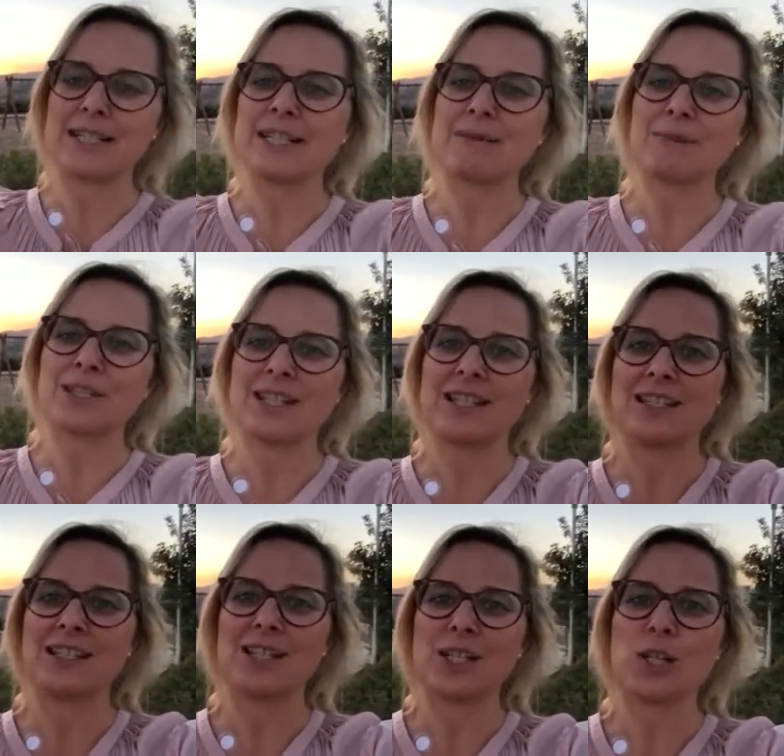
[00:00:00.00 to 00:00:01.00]
In diesem
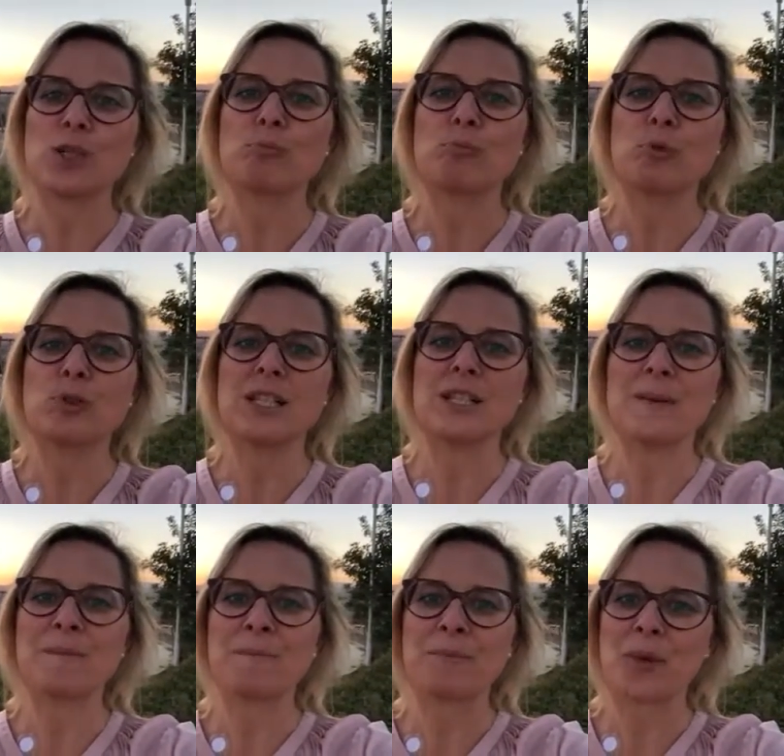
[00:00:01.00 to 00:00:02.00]
Sinn, dickes Bussi
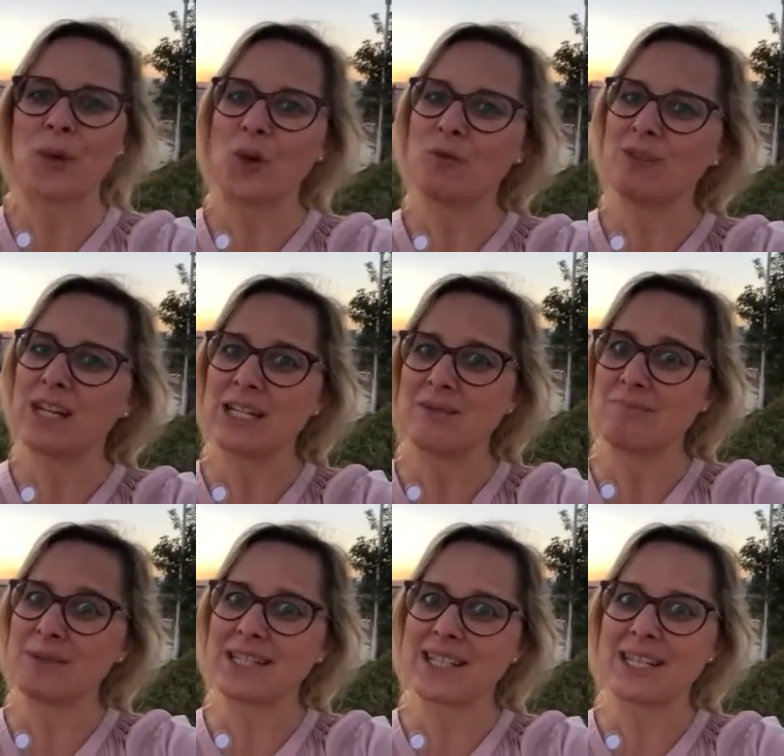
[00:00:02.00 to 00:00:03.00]
und
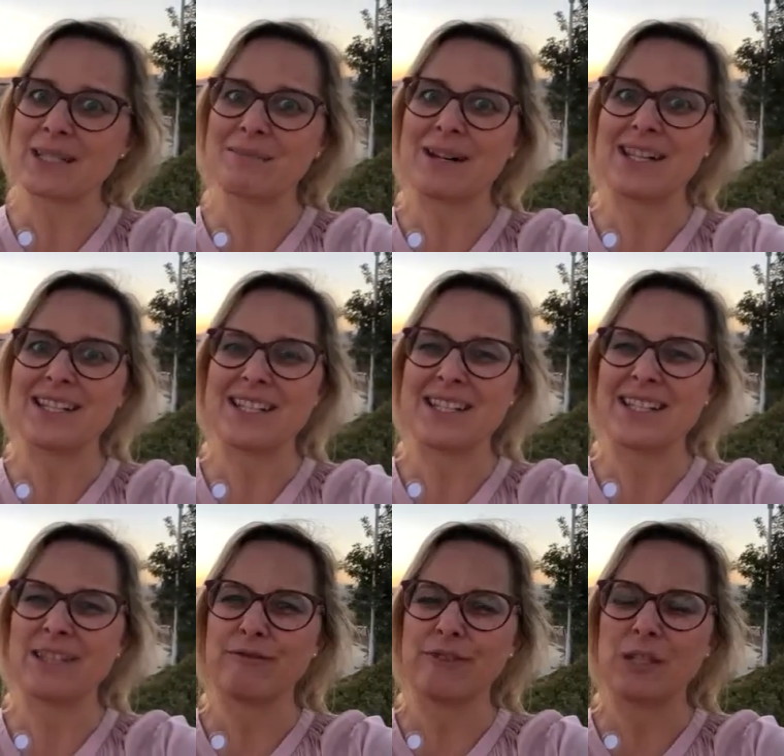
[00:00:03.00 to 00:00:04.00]
vielleicht bis ganz bald in
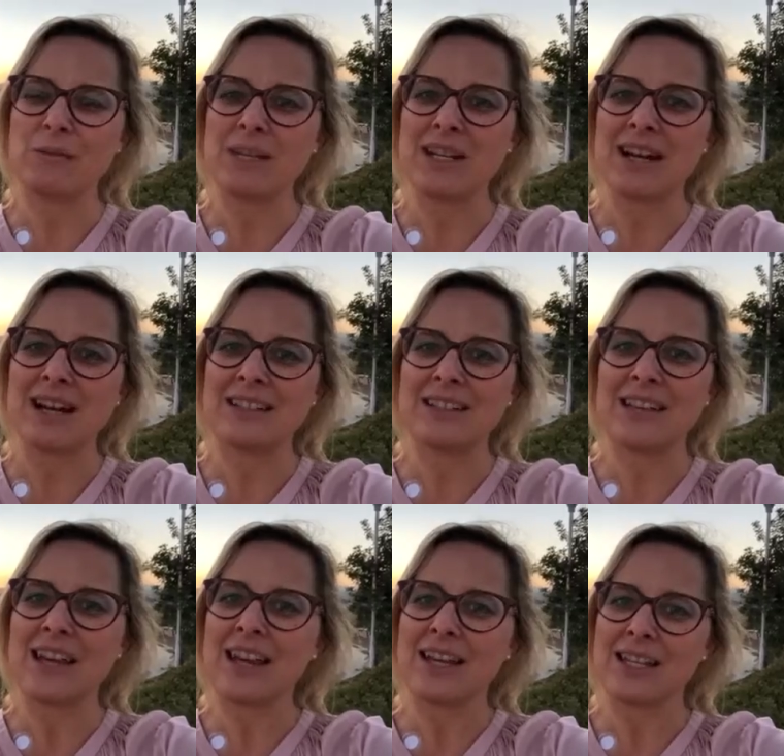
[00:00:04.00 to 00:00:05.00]
dieser phänomenalen,
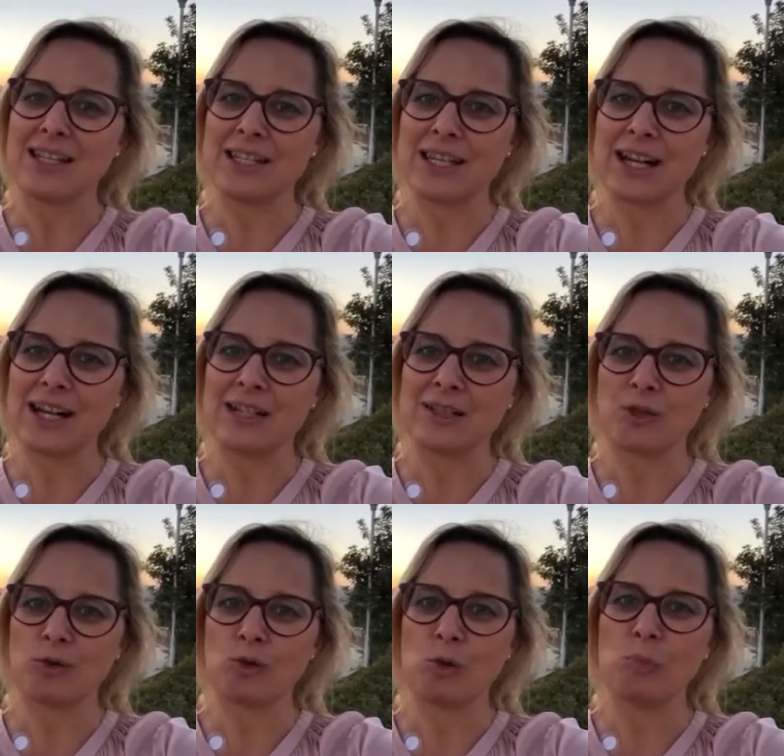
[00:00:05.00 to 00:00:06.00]

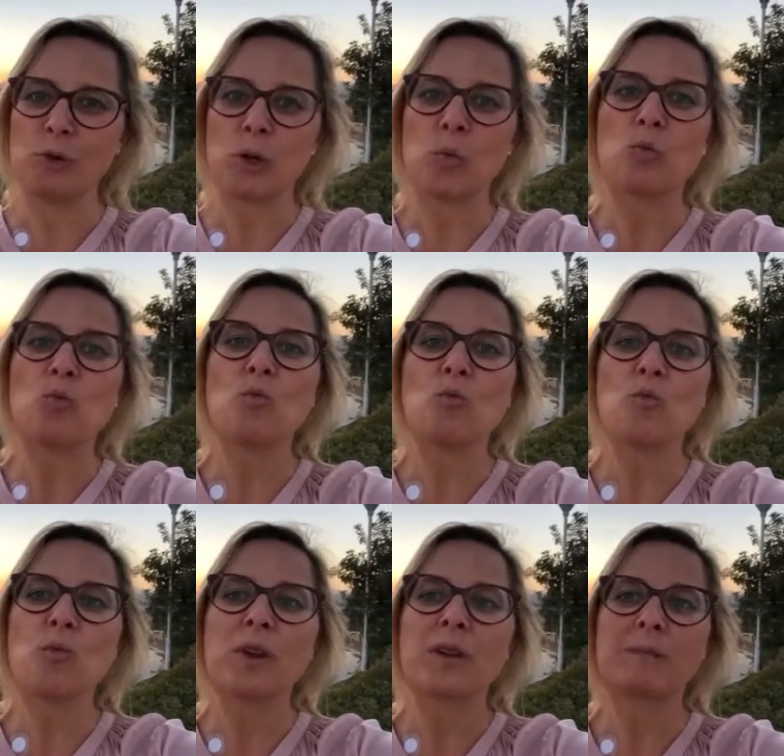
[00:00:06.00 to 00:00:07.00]
genialen Gruppe. Mm.